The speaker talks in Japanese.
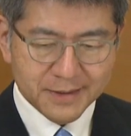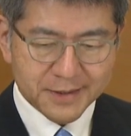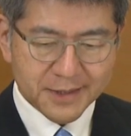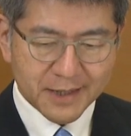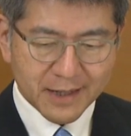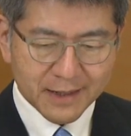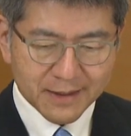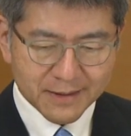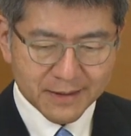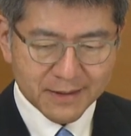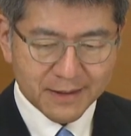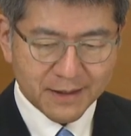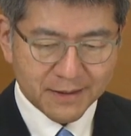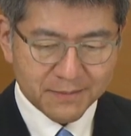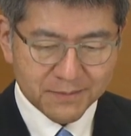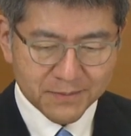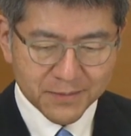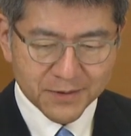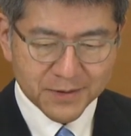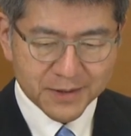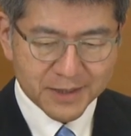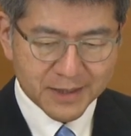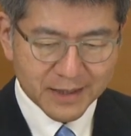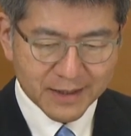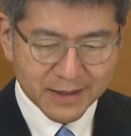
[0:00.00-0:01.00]
3点
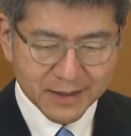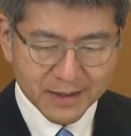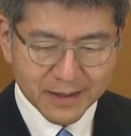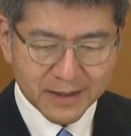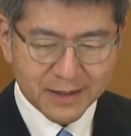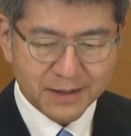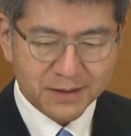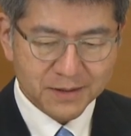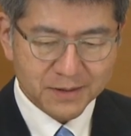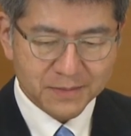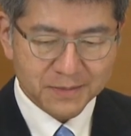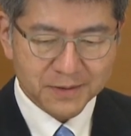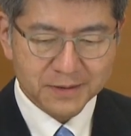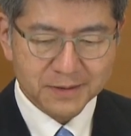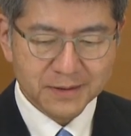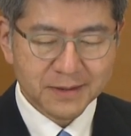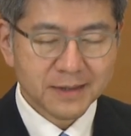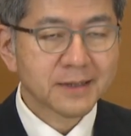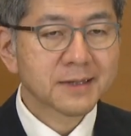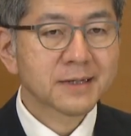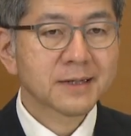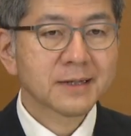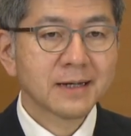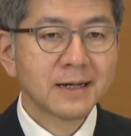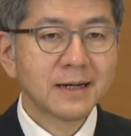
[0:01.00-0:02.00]
申し上げたいと思うん
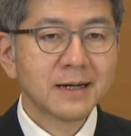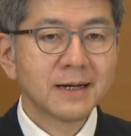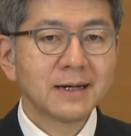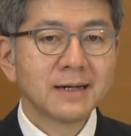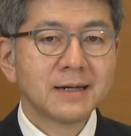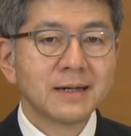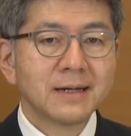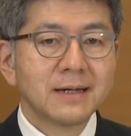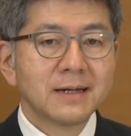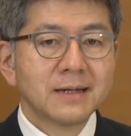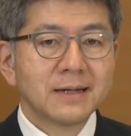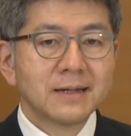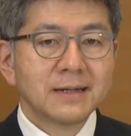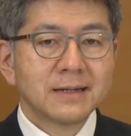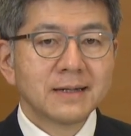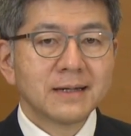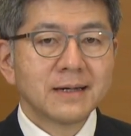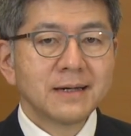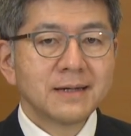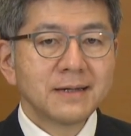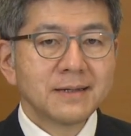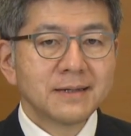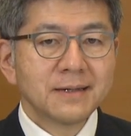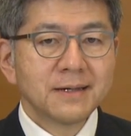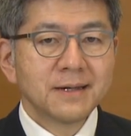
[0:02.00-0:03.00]
ですが、
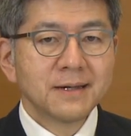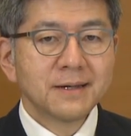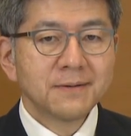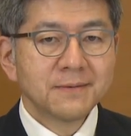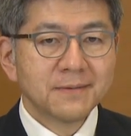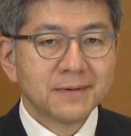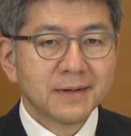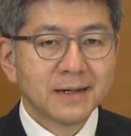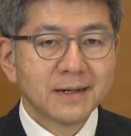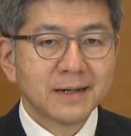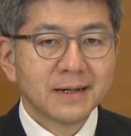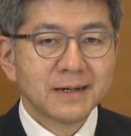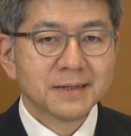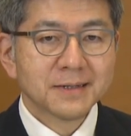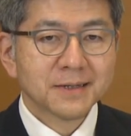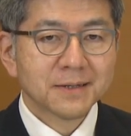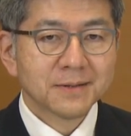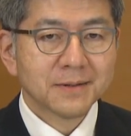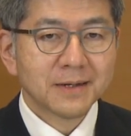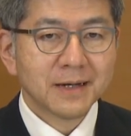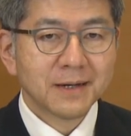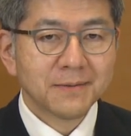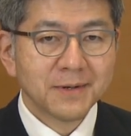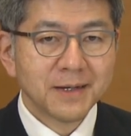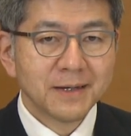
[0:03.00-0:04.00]
第1点はそ
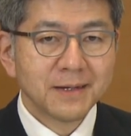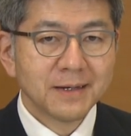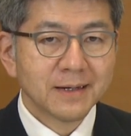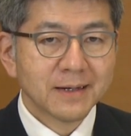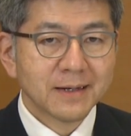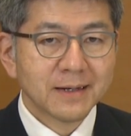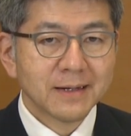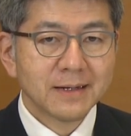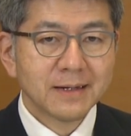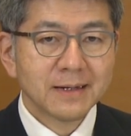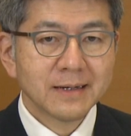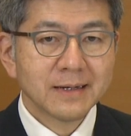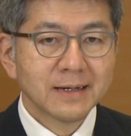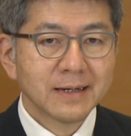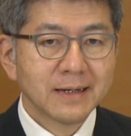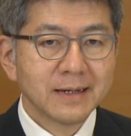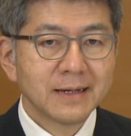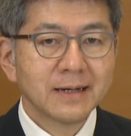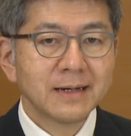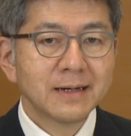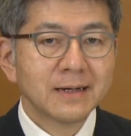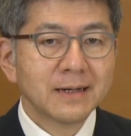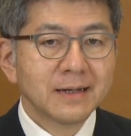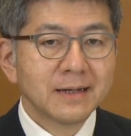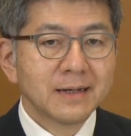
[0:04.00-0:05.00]
のアメリカ
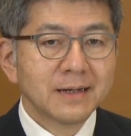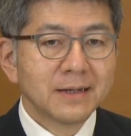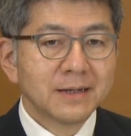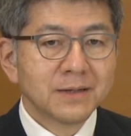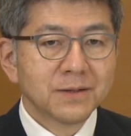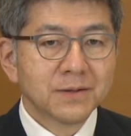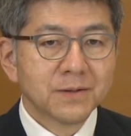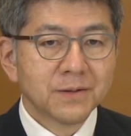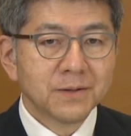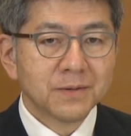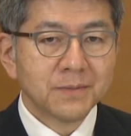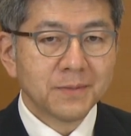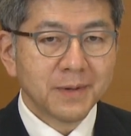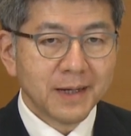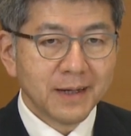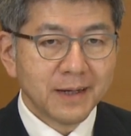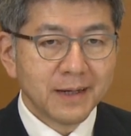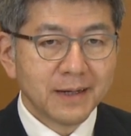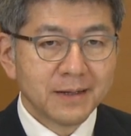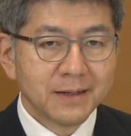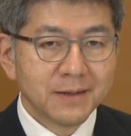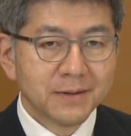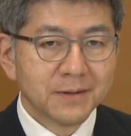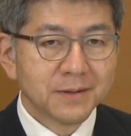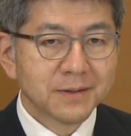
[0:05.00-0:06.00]
が同
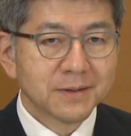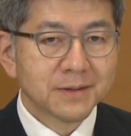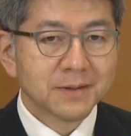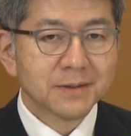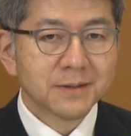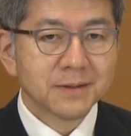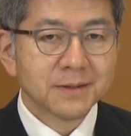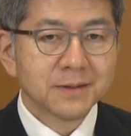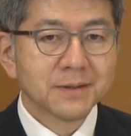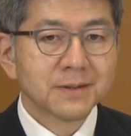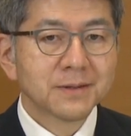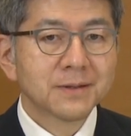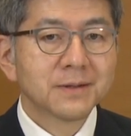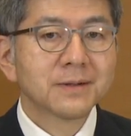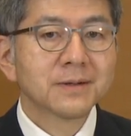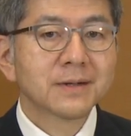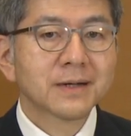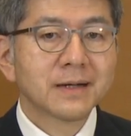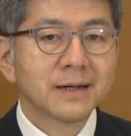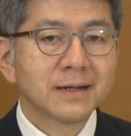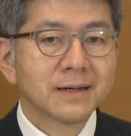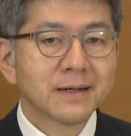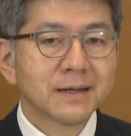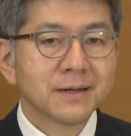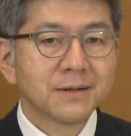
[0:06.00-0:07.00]
盟、日本との
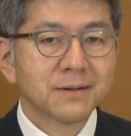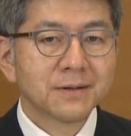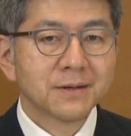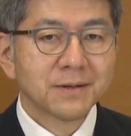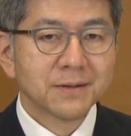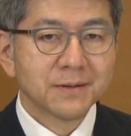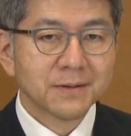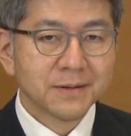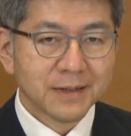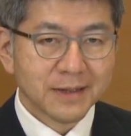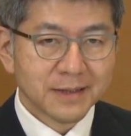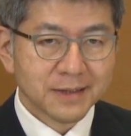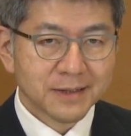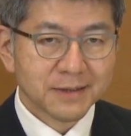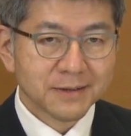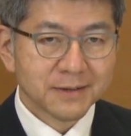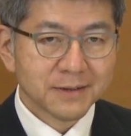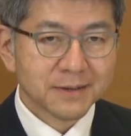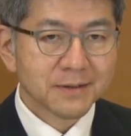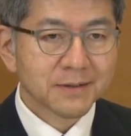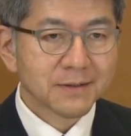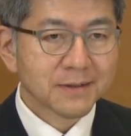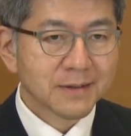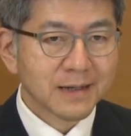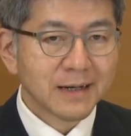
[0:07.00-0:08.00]
関係を強化す
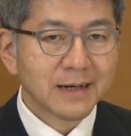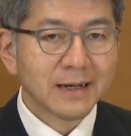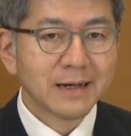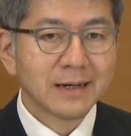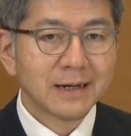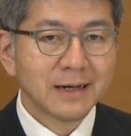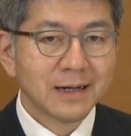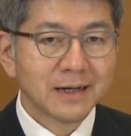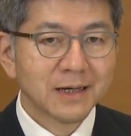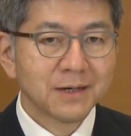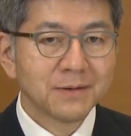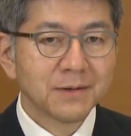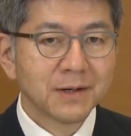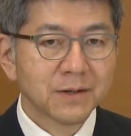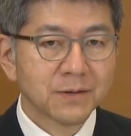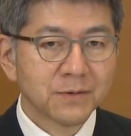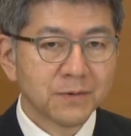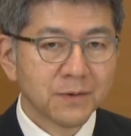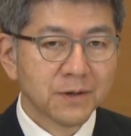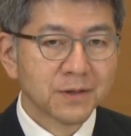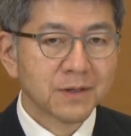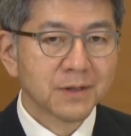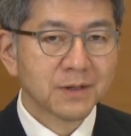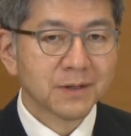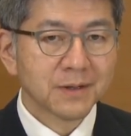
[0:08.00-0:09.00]
るとか、あるいは
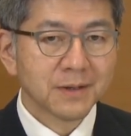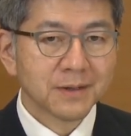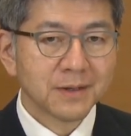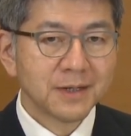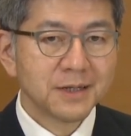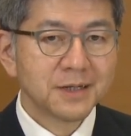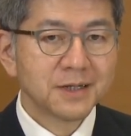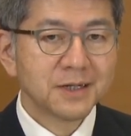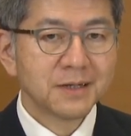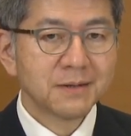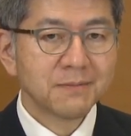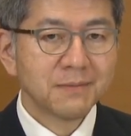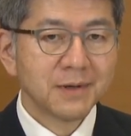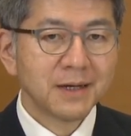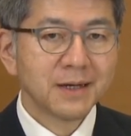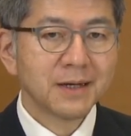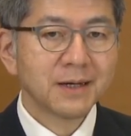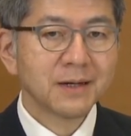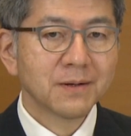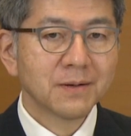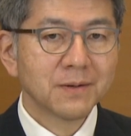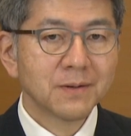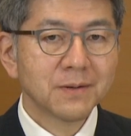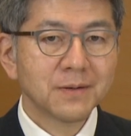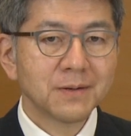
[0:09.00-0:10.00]
QUAD、日
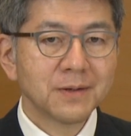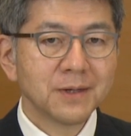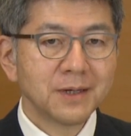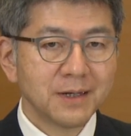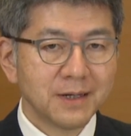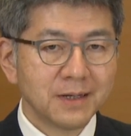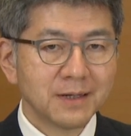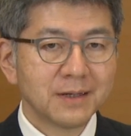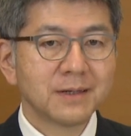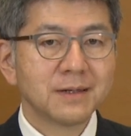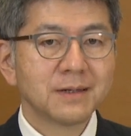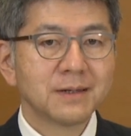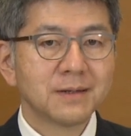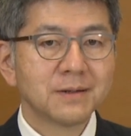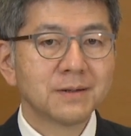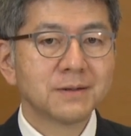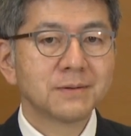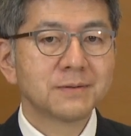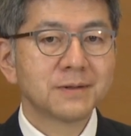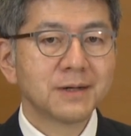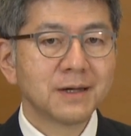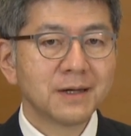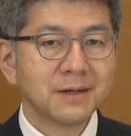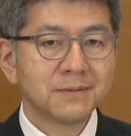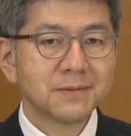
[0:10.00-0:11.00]
米豪印の
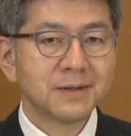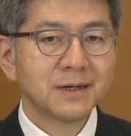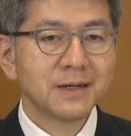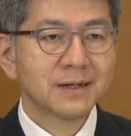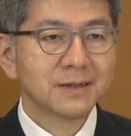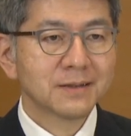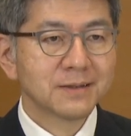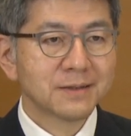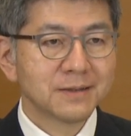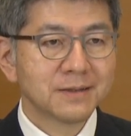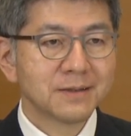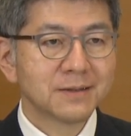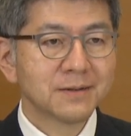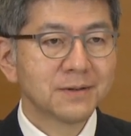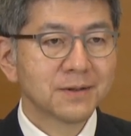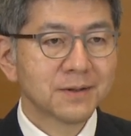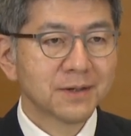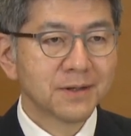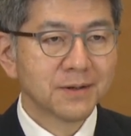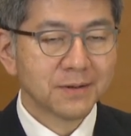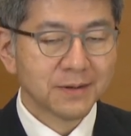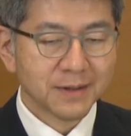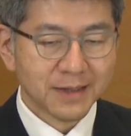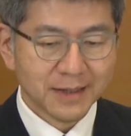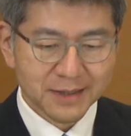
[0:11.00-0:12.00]
フレームワークを
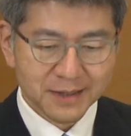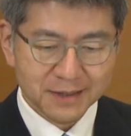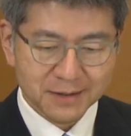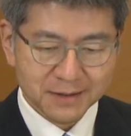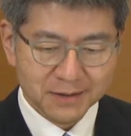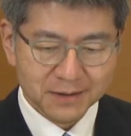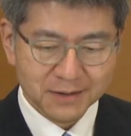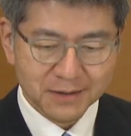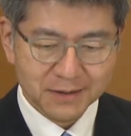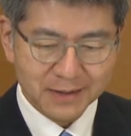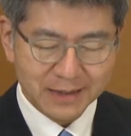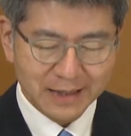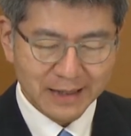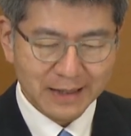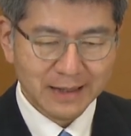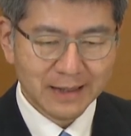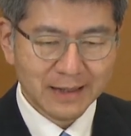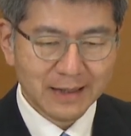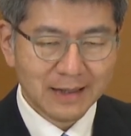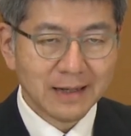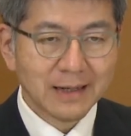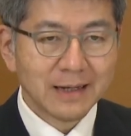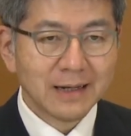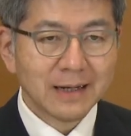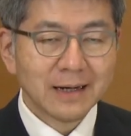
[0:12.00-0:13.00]
強化するとか、
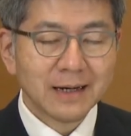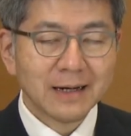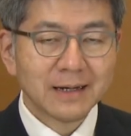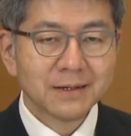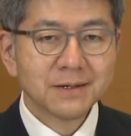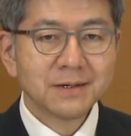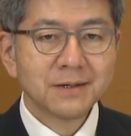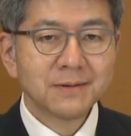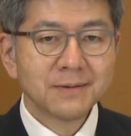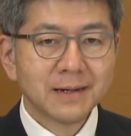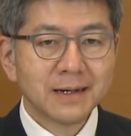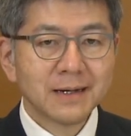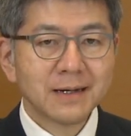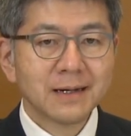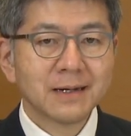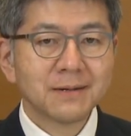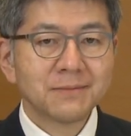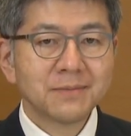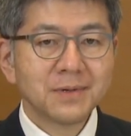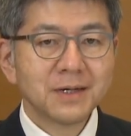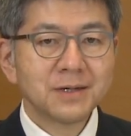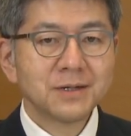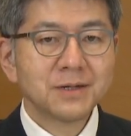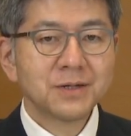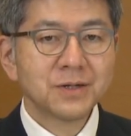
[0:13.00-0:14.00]
あるいは
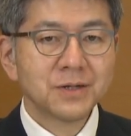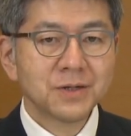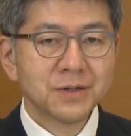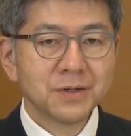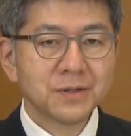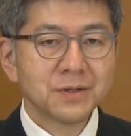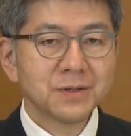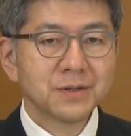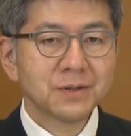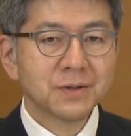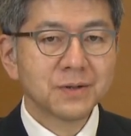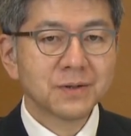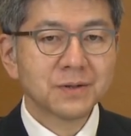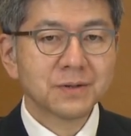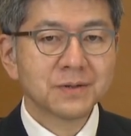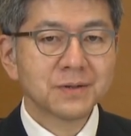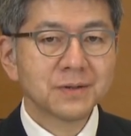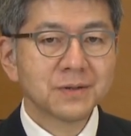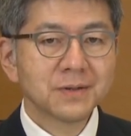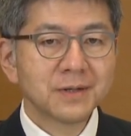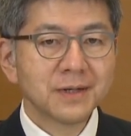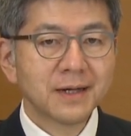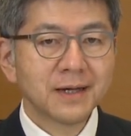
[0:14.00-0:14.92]
民主国の